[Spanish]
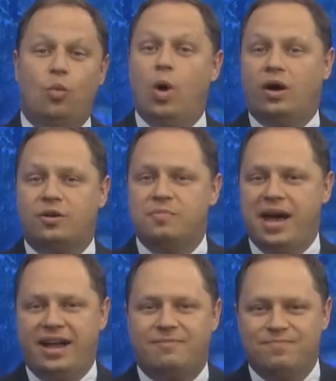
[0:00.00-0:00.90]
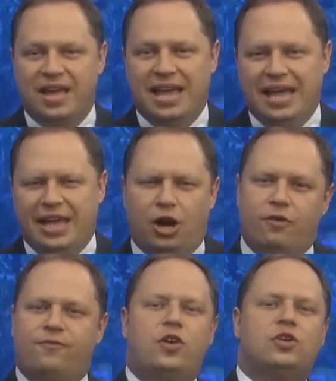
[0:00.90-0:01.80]
Bienvenidos. En
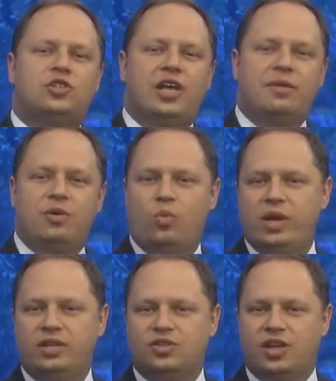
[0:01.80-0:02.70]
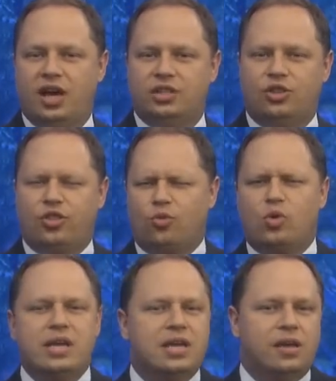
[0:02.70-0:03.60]
el primer segmento hemos visto
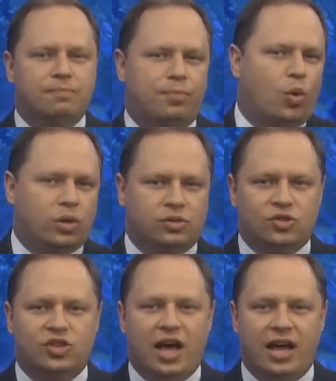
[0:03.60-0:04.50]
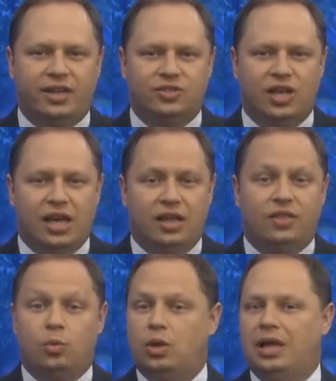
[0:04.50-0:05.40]
tres señales importantes
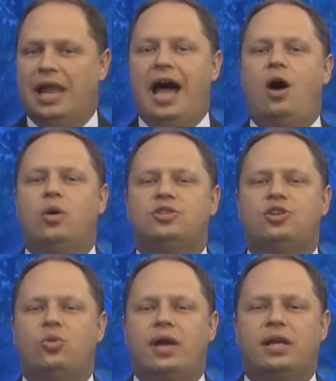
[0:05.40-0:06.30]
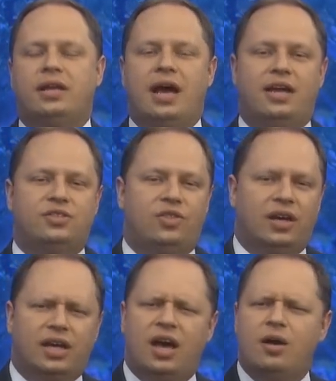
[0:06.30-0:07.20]
que nos permitirán reconocer al
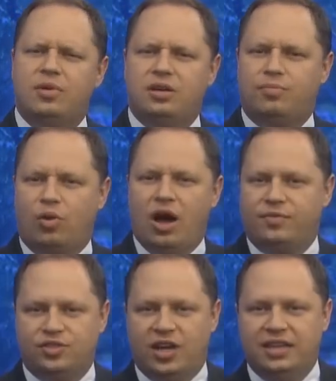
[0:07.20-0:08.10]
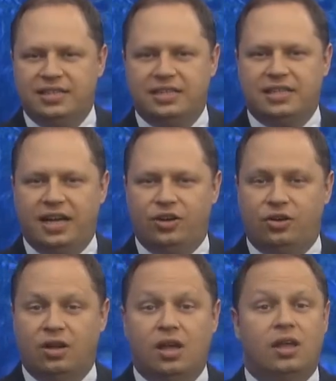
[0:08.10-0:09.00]
profetizado dictador
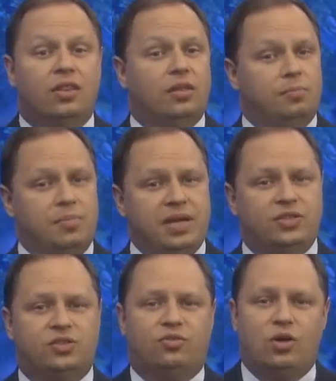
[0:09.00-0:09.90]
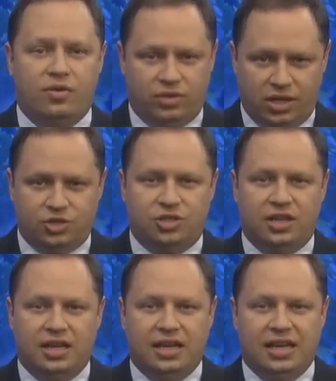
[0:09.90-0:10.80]
la bestia del
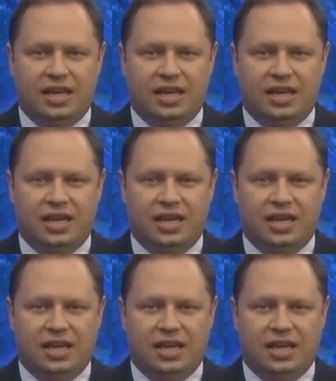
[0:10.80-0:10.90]
Apocalipsis.